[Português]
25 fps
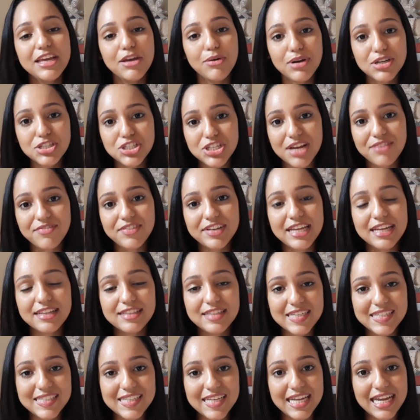Eu achava que a
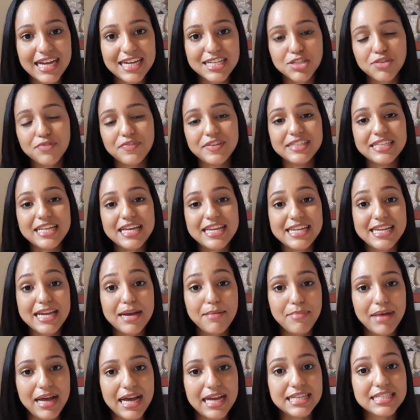30 reais eu venderia
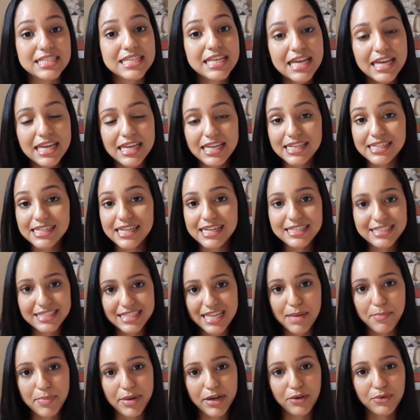mais. E nem
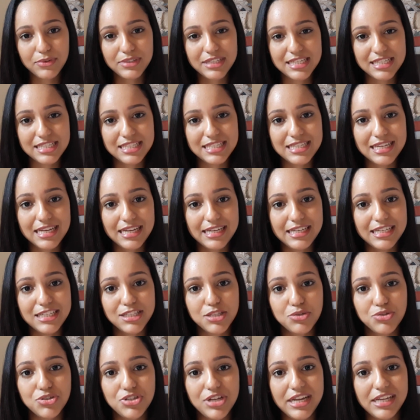sempre acontecia
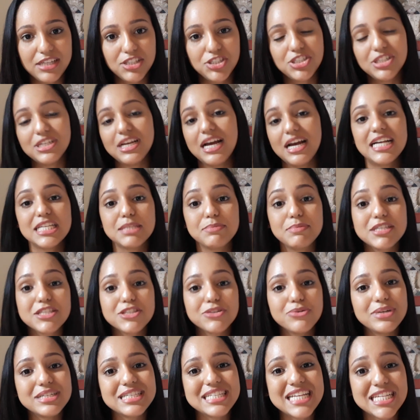isso, gente. As
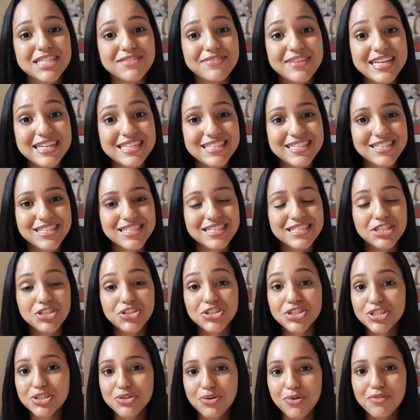pessoas às vezes
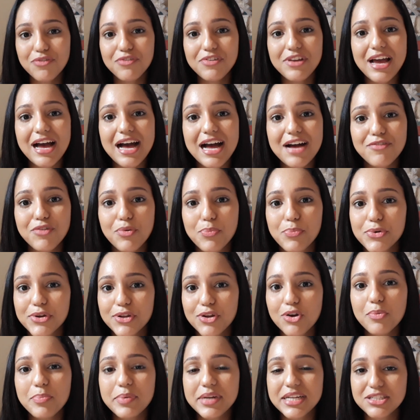desconfiavam
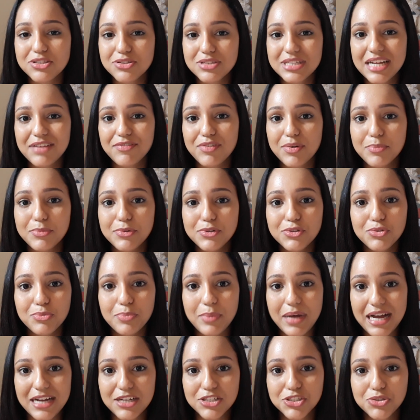porque o preço estava muito
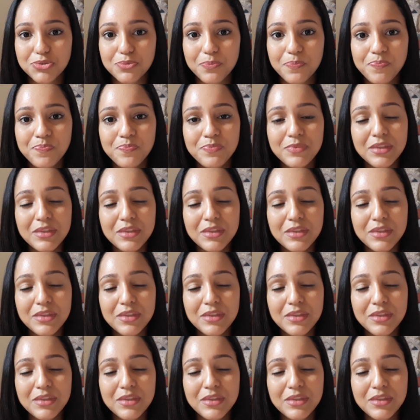baixo.